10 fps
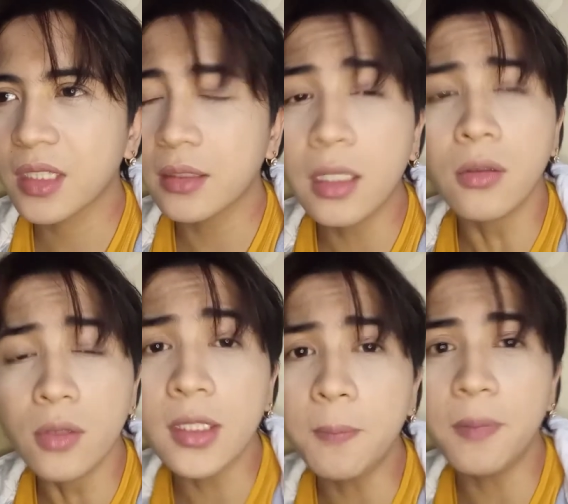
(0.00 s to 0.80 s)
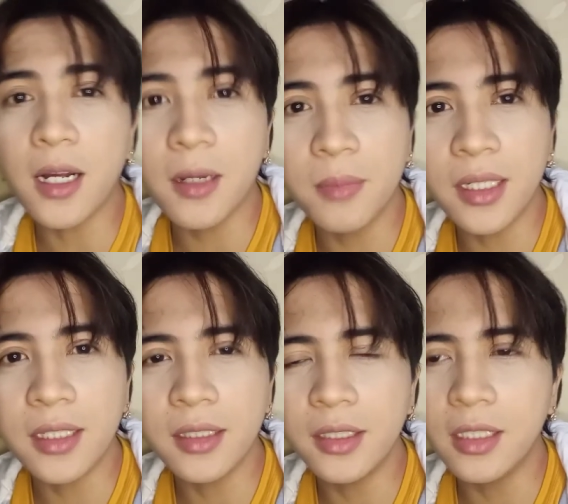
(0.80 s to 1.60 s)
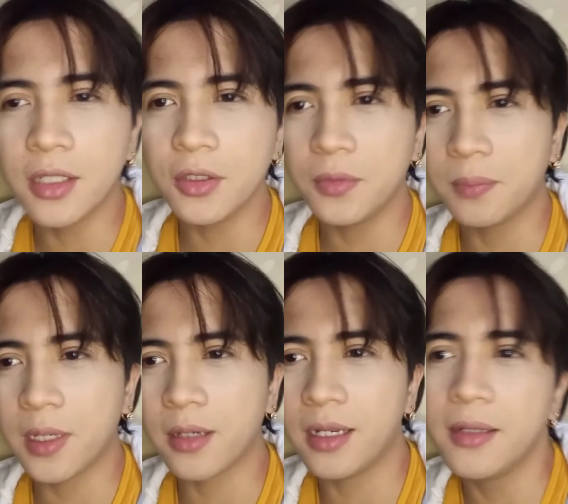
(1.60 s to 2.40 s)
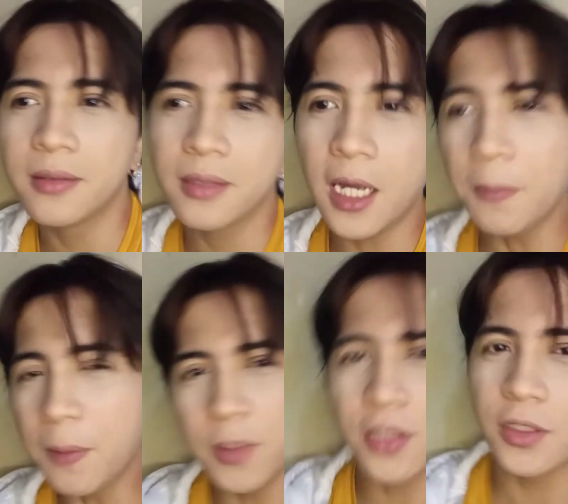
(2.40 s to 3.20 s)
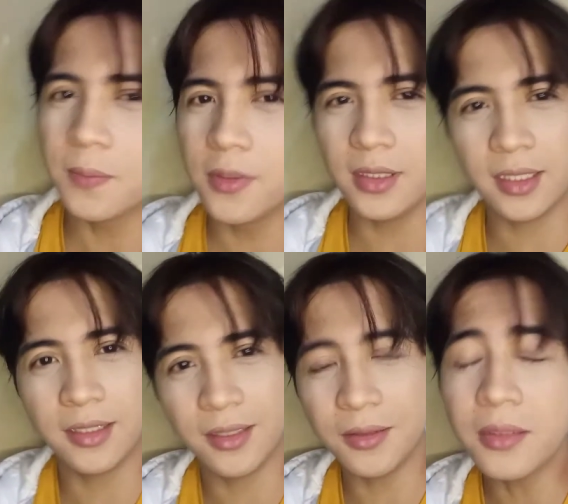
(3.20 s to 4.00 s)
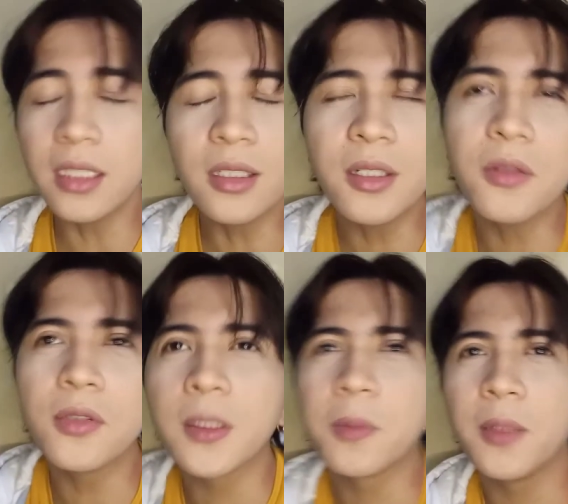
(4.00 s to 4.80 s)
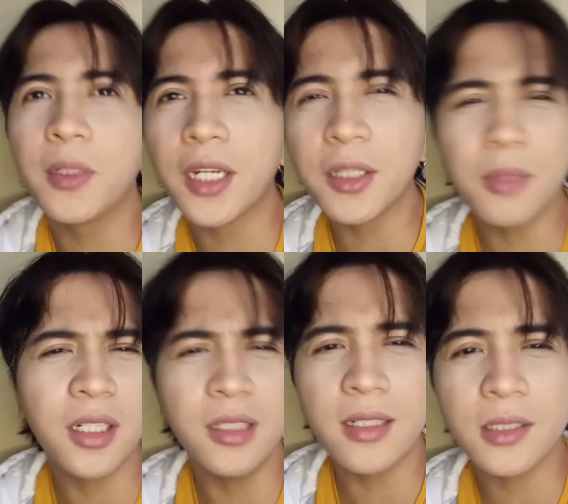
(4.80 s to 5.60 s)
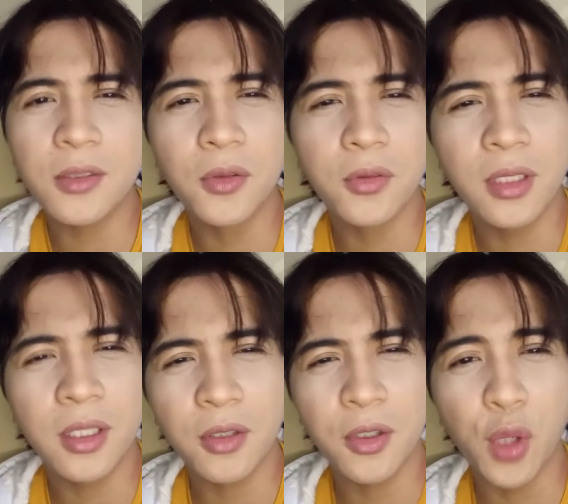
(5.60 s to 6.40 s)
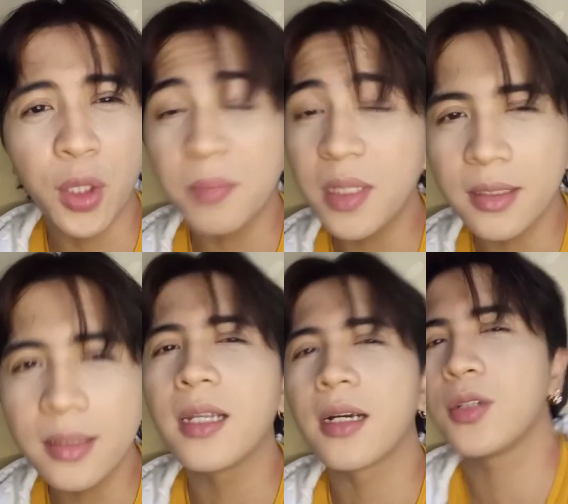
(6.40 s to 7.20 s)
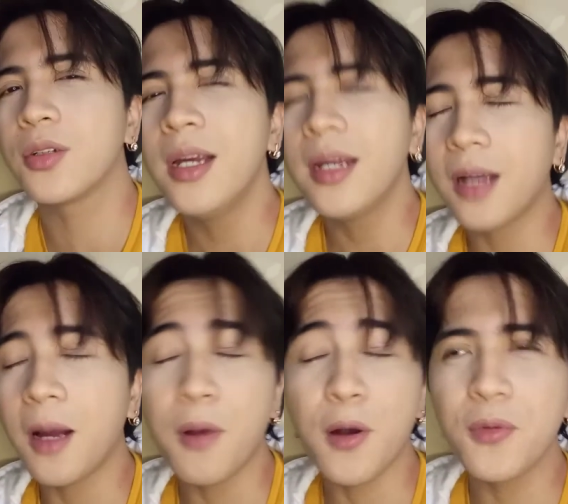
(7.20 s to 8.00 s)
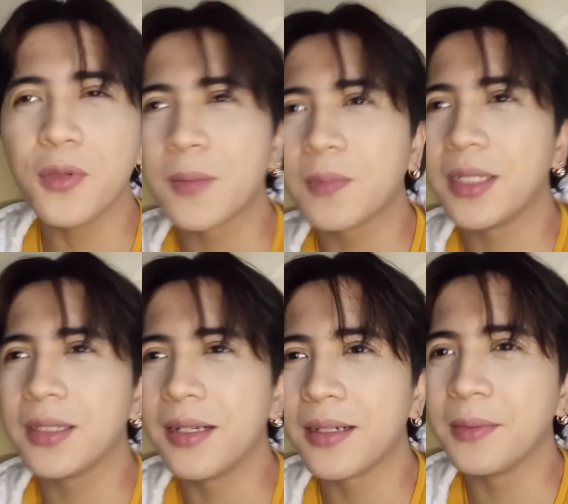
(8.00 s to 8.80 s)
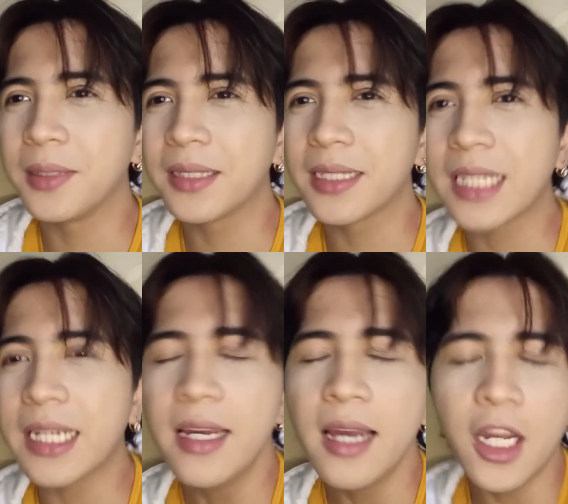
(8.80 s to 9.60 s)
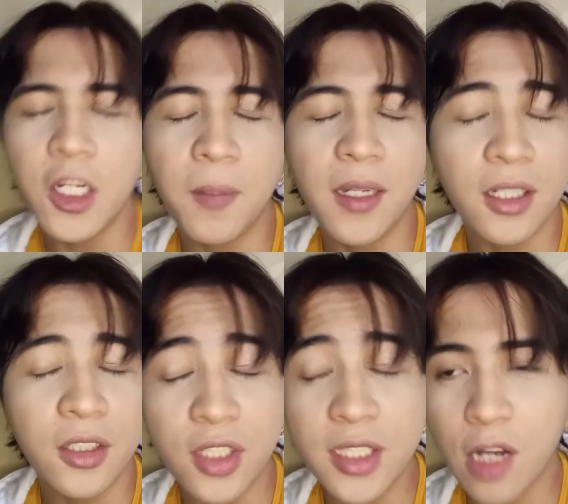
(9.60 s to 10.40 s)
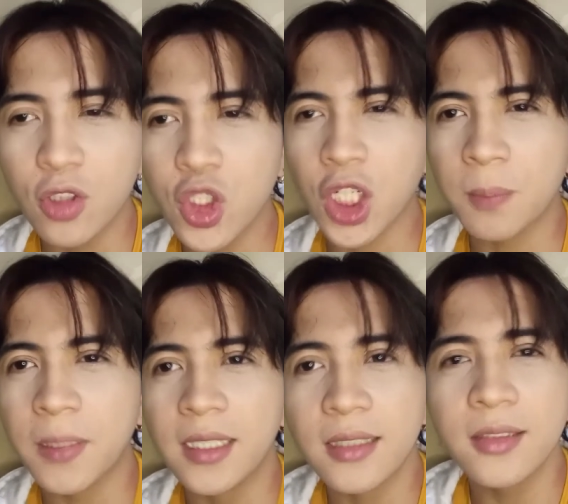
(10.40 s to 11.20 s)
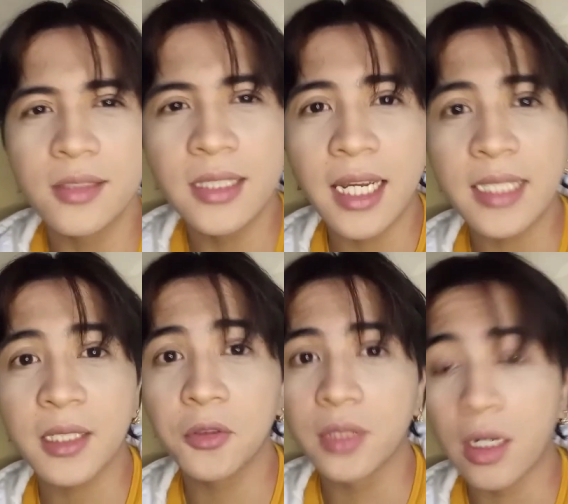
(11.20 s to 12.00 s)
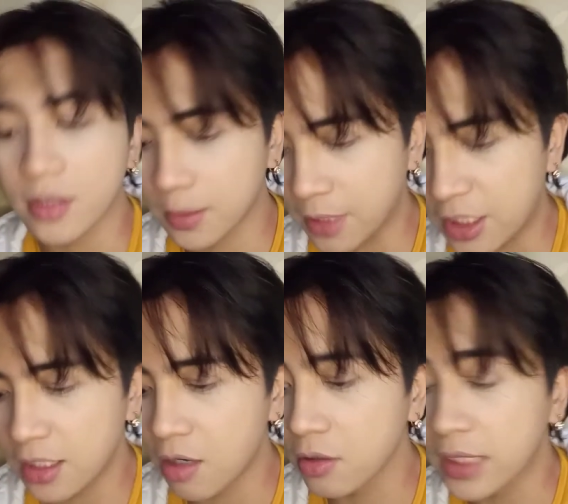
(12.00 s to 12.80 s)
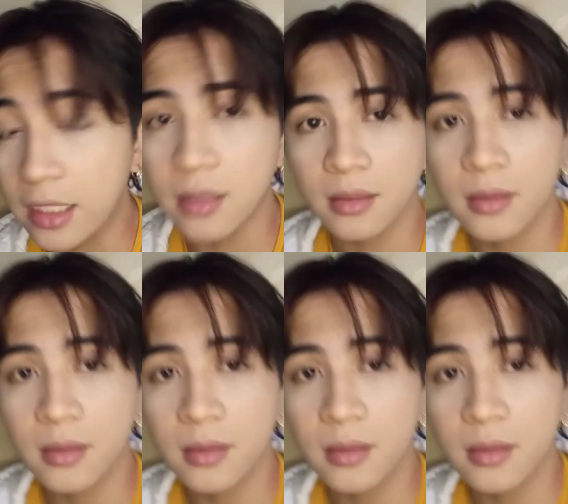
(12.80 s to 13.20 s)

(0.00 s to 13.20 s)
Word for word: nag-usap pa kami, hindi lang yung parang, ah, ah pa-picture po na ganyan. Yung talaga nag-usap kami, kahit mga ilang segundo lang or one minute lang yun, nakapag-usap talaga kami. Kasi ano pa lang nun, sound check pa lang nun guys, nandun ako sa Manila Hotel.